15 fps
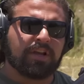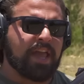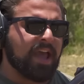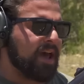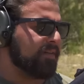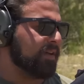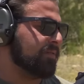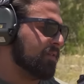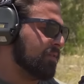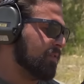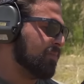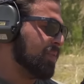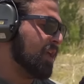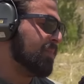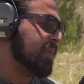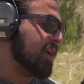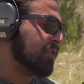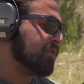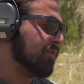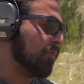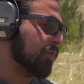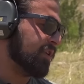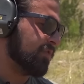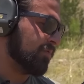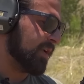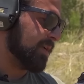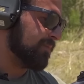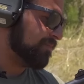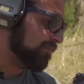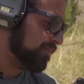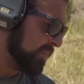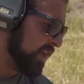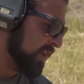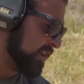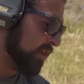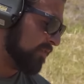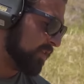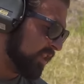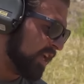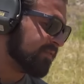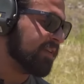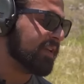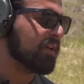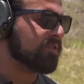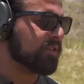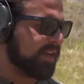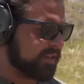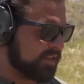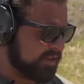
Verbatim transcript: Вот, собственно, и он, ППС-43. Если вам